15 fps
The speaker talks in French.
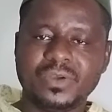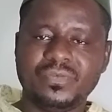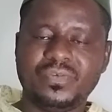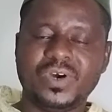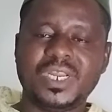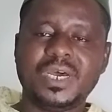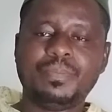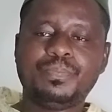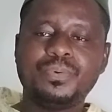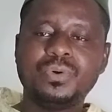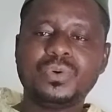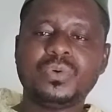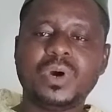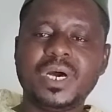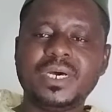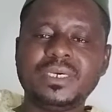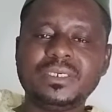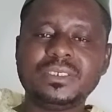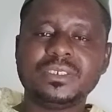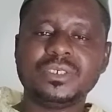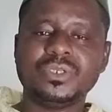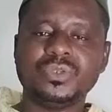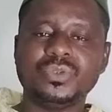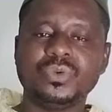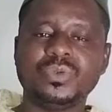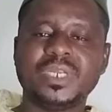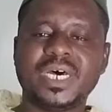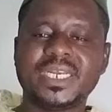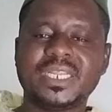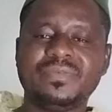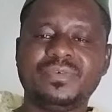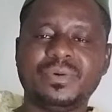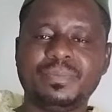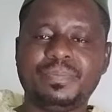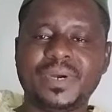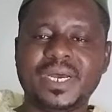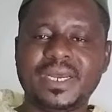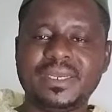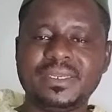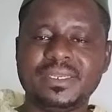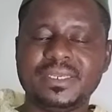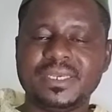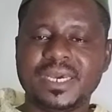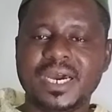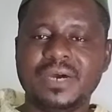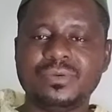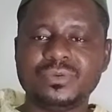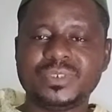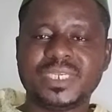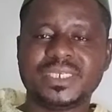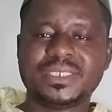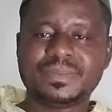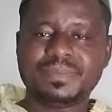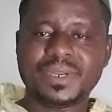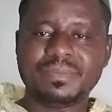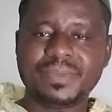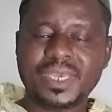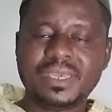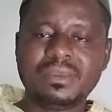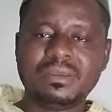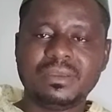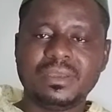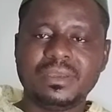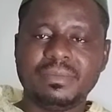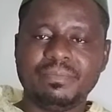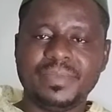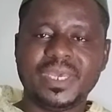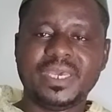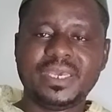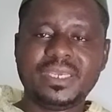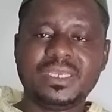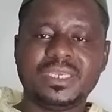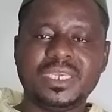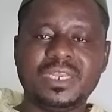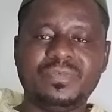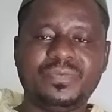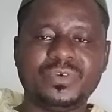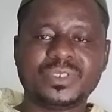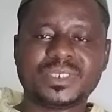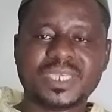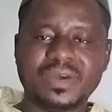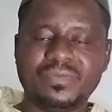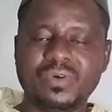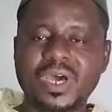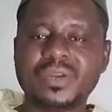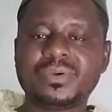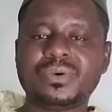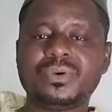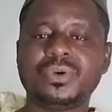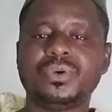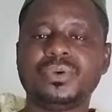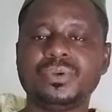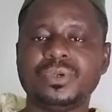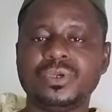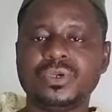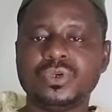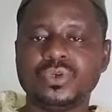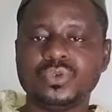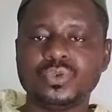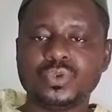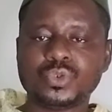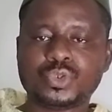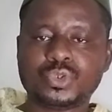Voilà pourquoi nous n'arrivons pas à nous exprimer mais il faut savoir que nous